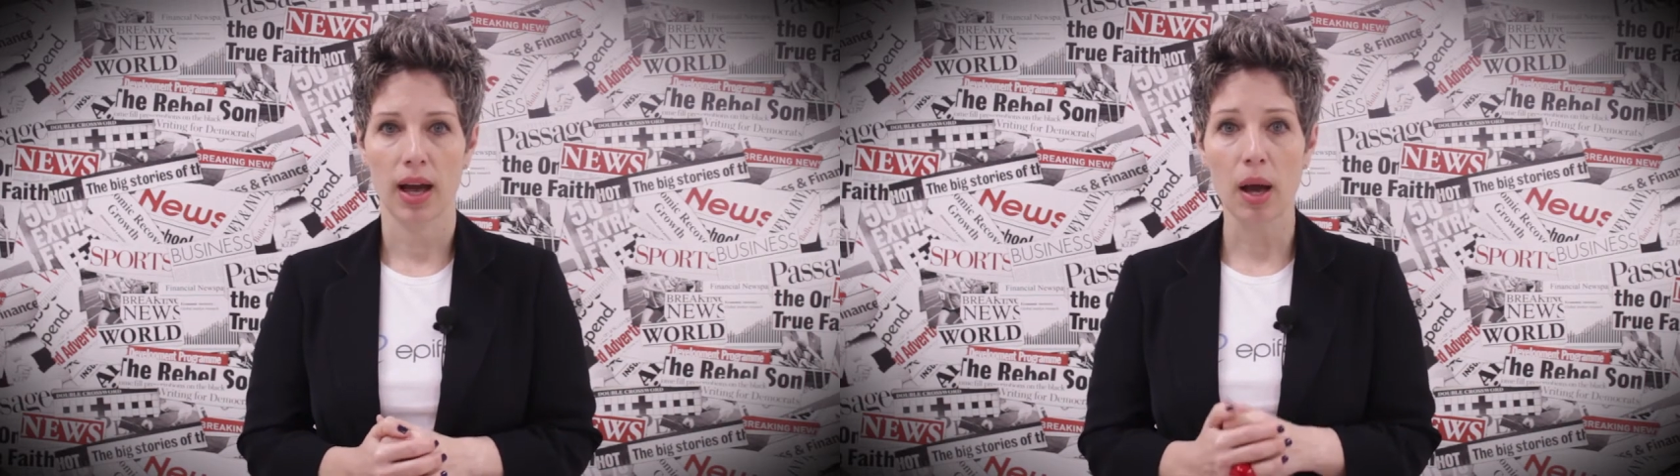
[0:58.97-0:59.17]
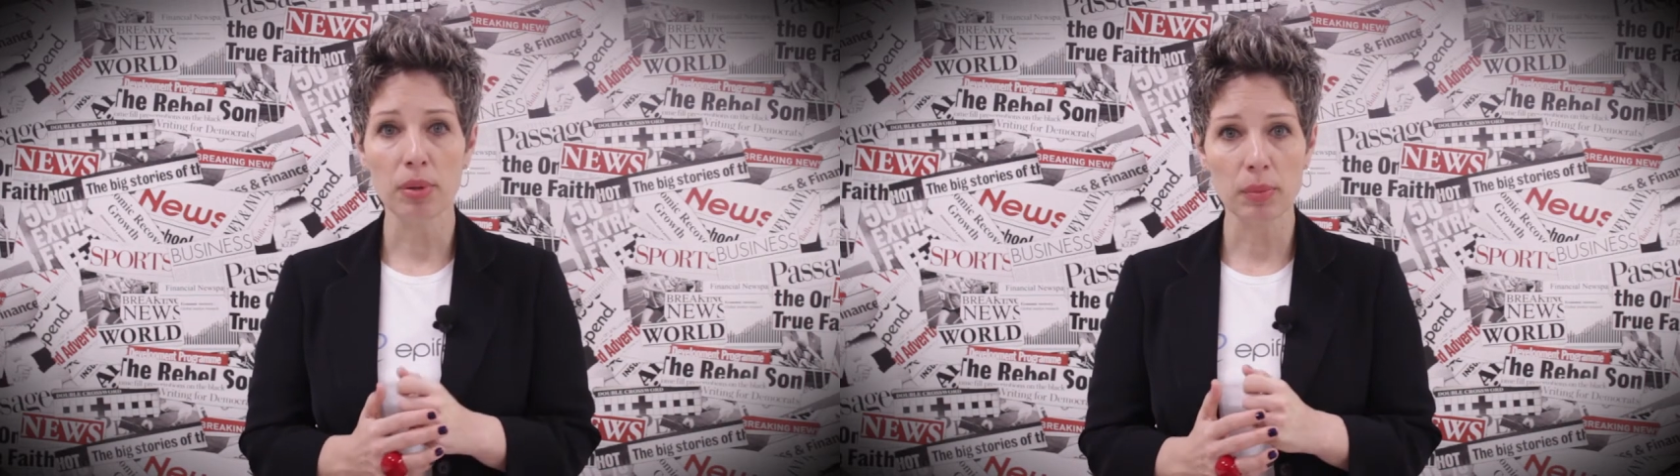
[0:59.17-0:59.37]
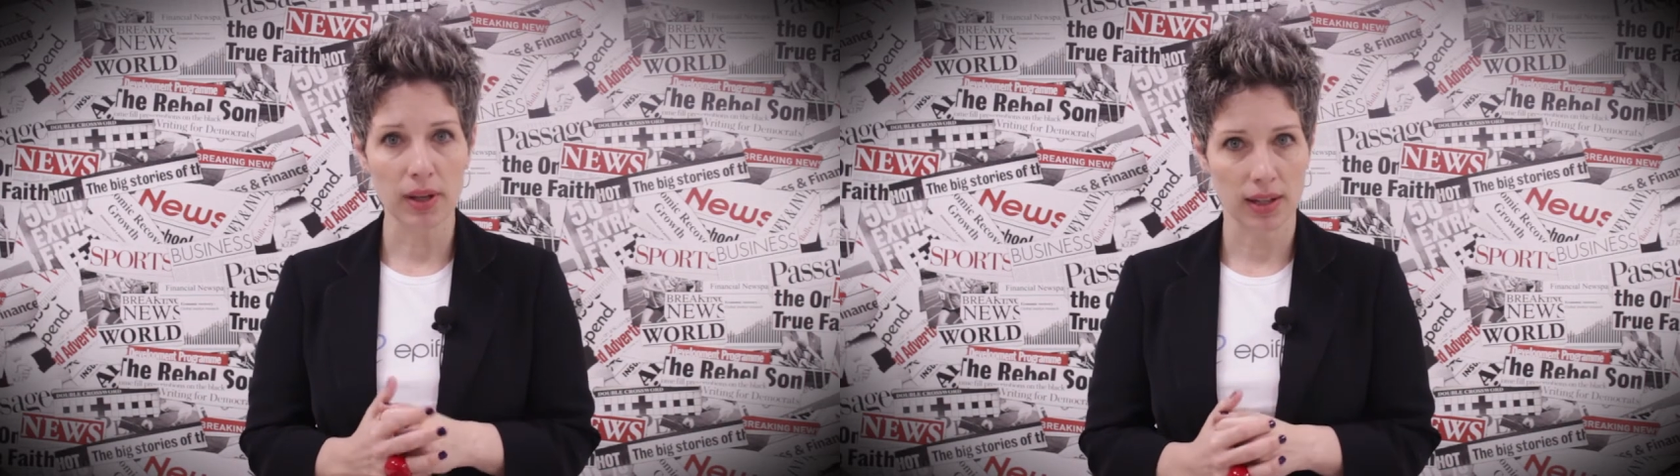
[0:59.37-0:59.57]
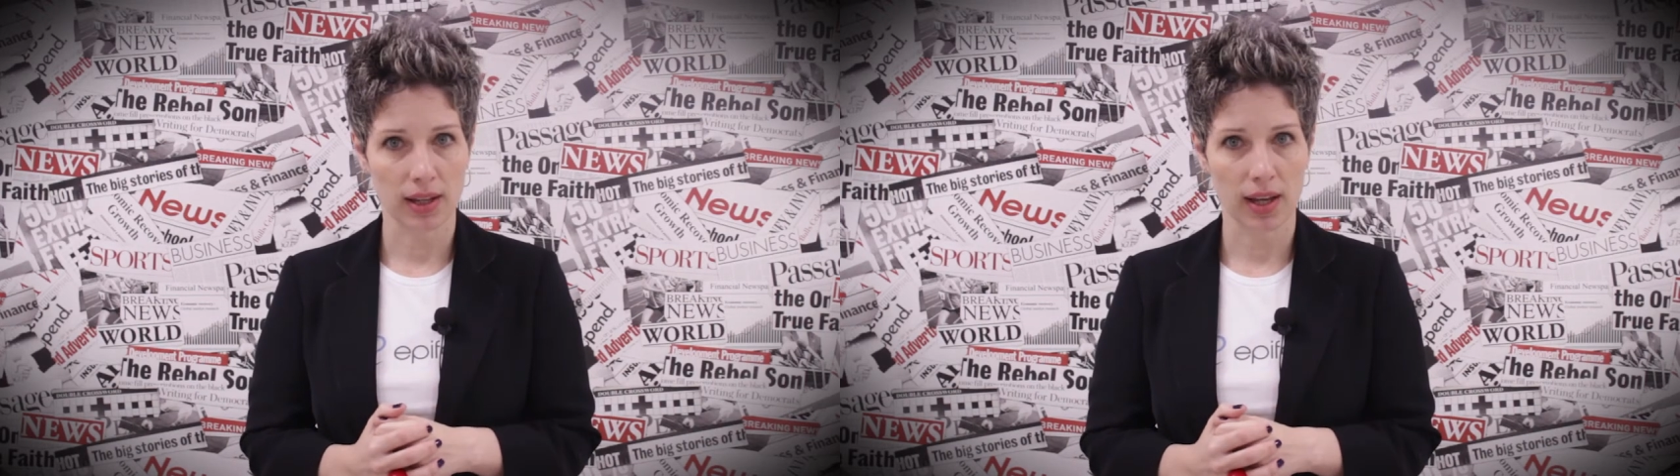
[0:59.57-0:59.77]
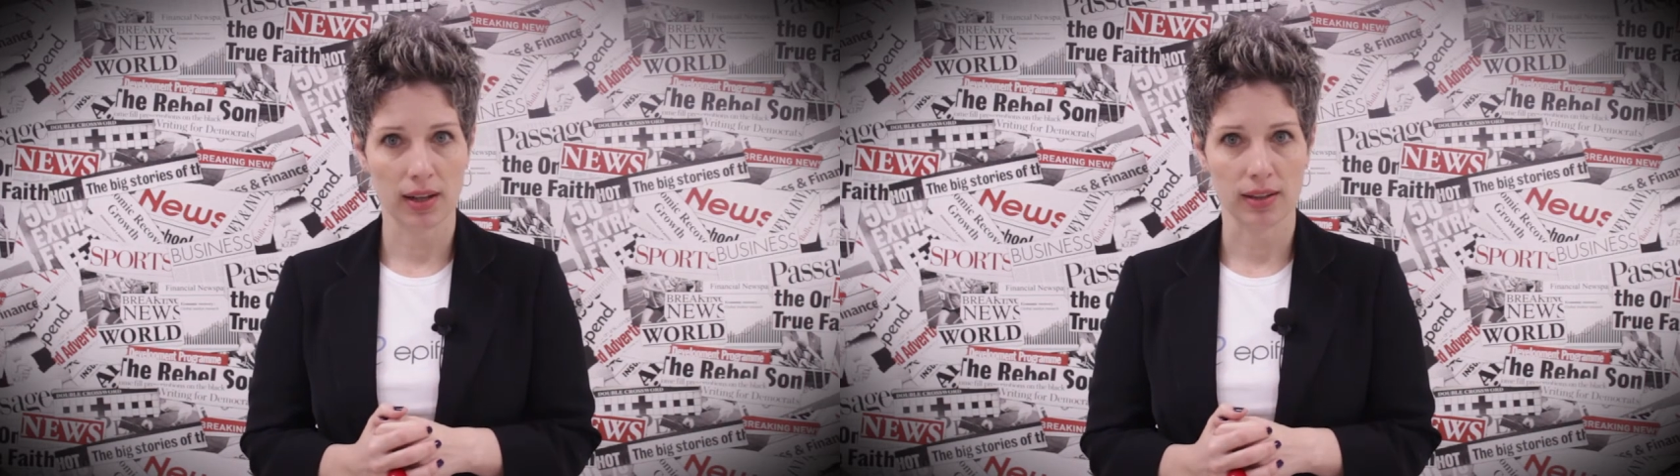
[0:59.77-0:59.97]
A primeira
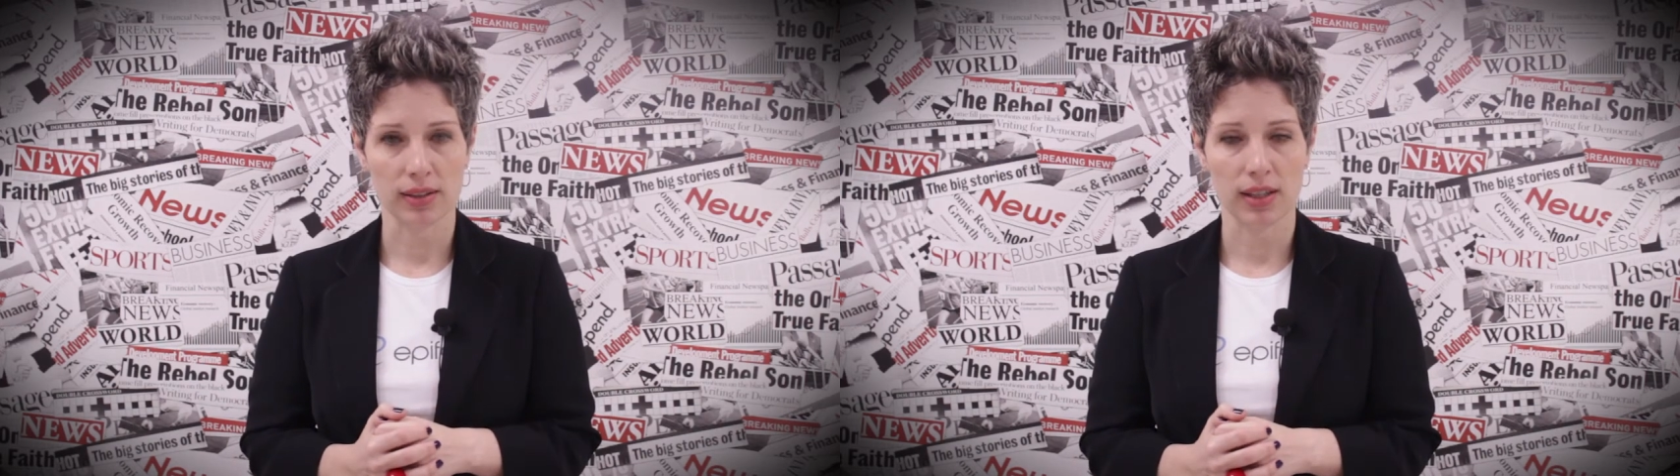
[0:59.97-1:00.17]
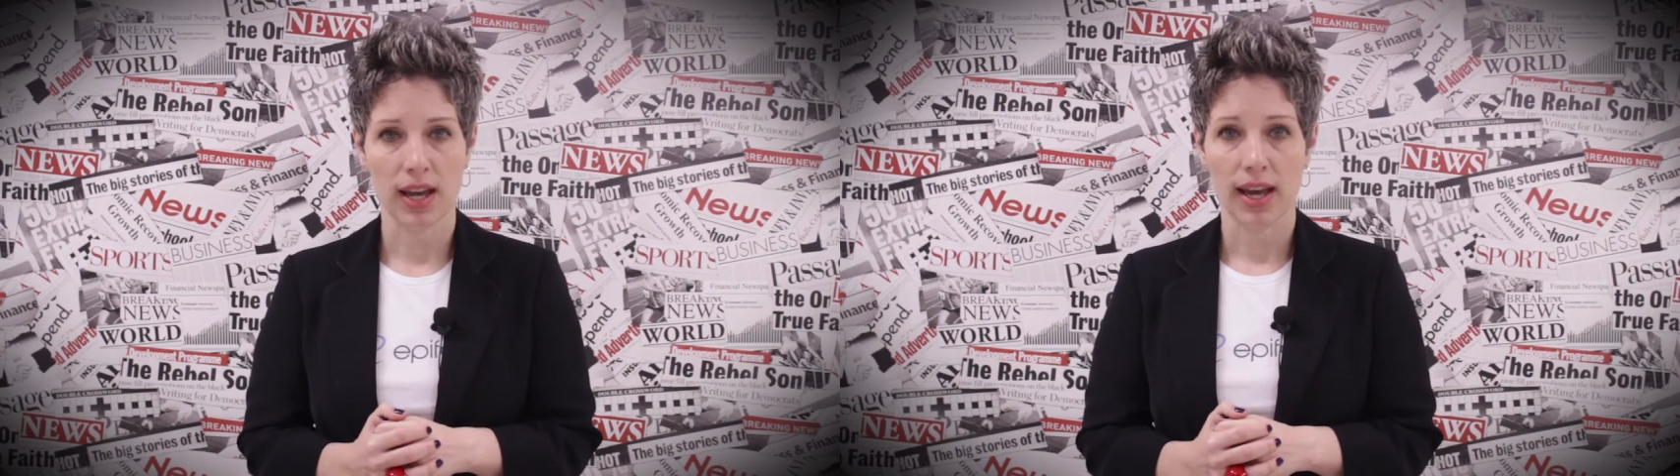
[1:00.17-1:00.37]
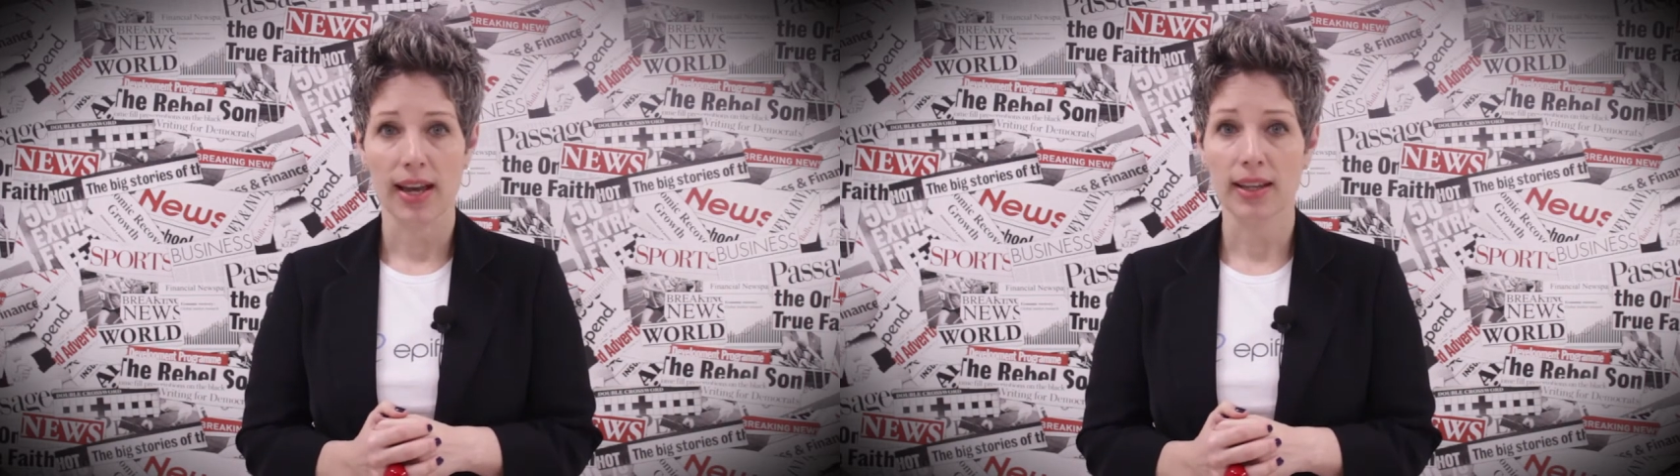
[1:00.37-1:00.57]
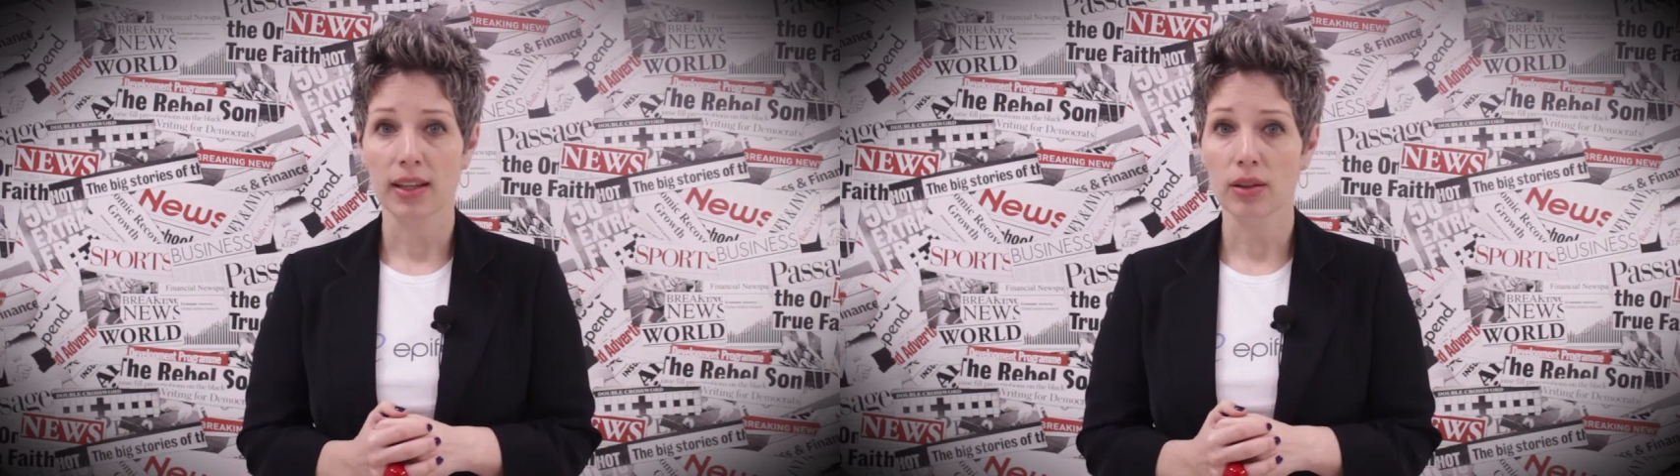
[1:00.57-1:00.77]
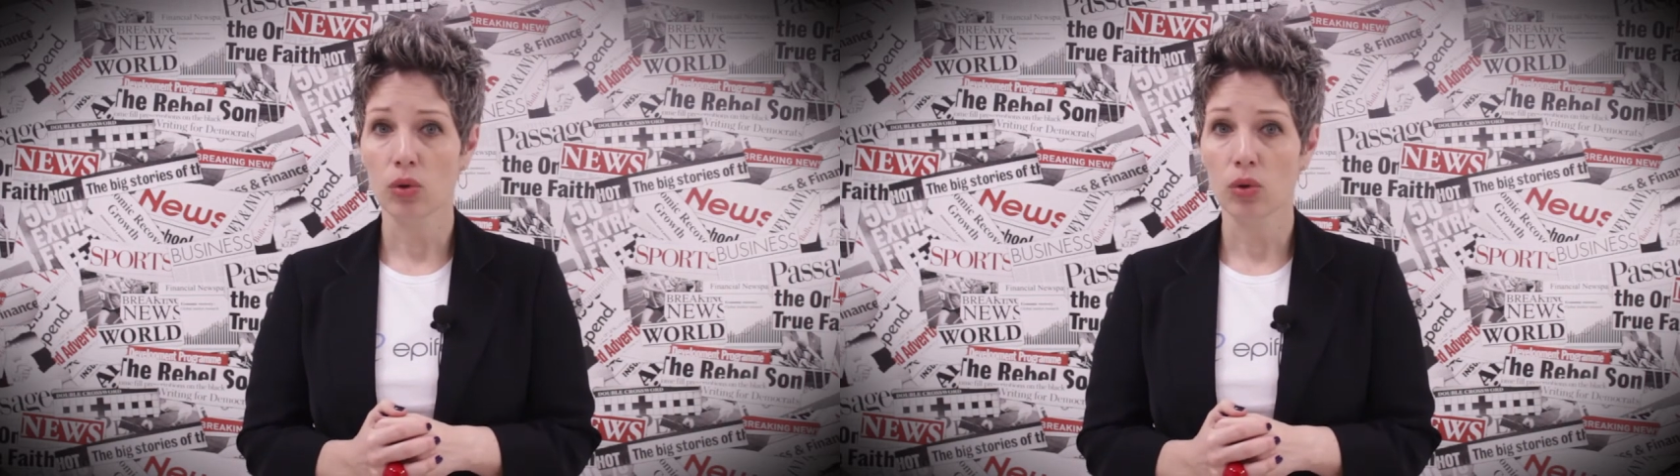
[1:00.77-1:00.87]
delas é que